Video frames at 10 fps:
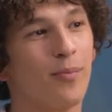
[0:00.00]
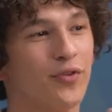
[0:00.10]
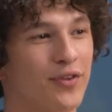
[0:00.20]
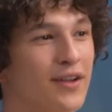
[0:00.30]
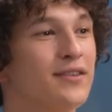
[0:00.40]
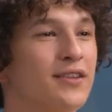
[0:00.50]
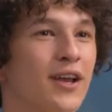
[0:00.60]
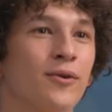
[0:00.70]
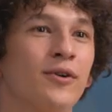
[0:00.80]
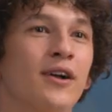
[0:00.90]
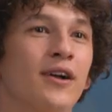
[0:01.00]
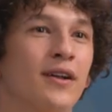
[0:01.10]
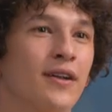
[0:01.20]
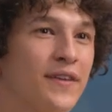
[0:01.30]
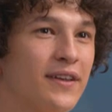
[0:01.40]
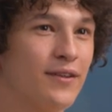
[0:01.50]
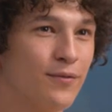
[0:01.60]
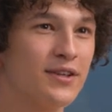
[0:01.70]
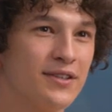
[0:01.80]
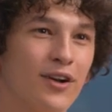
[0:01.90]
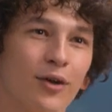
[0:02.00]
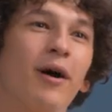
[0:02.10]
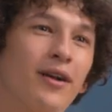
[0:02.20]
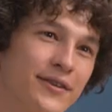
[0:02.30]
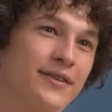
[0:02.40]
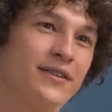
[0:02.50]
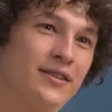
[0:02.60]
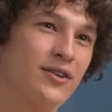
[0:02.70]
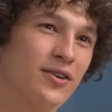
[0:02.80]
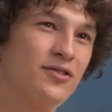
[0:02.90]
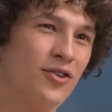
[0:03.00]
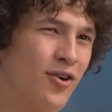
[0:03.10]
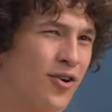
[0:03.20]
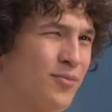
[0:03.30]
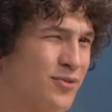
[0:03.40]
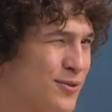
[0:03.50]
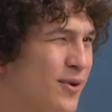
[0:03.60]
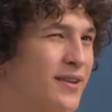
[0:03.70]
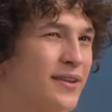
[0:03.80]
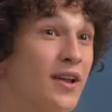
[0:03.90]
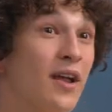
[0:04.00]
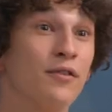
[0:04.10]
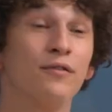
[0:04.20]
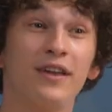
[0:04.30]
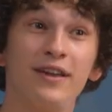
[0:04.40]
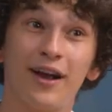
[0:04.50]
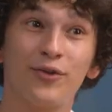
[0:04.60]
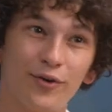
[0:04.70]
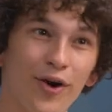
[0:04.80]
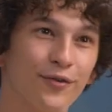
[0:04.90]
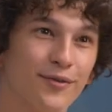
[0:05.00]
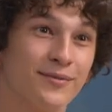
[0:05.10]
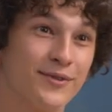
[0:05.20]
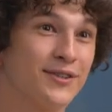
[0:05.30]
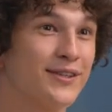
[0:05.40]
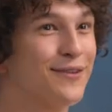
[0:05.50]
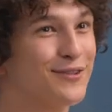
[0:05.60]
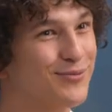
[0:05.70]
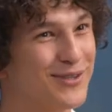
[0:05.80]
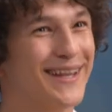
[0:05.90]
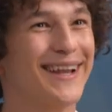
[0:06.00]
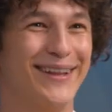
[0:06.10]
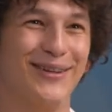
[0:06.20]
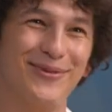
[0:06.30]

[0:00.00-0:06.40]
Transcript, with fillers: potencjał taki właśnie globalny, jeśli chodzi o, o przesłanie. W kinie gatunkowym, co się zawsze sprzedaje, no